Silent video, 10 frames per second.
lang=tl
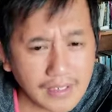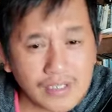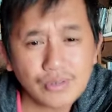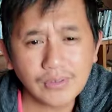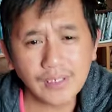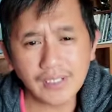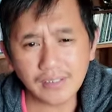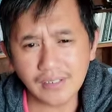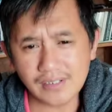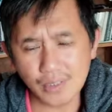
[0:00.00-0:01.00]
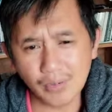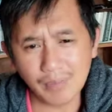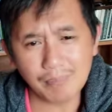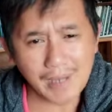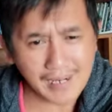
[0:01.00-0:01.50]
Iso tiket na nga
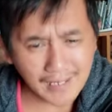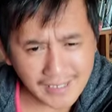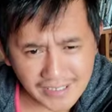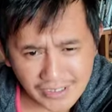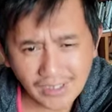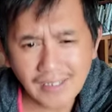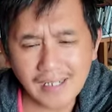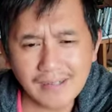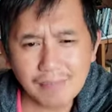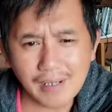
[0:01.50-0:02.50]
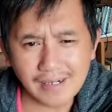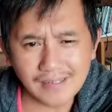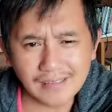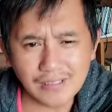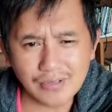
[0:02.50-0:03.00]
sawon, panakaisina
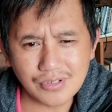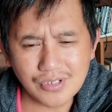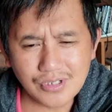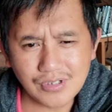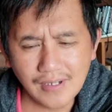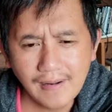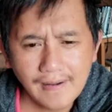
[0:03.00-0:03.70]
para iti Dios.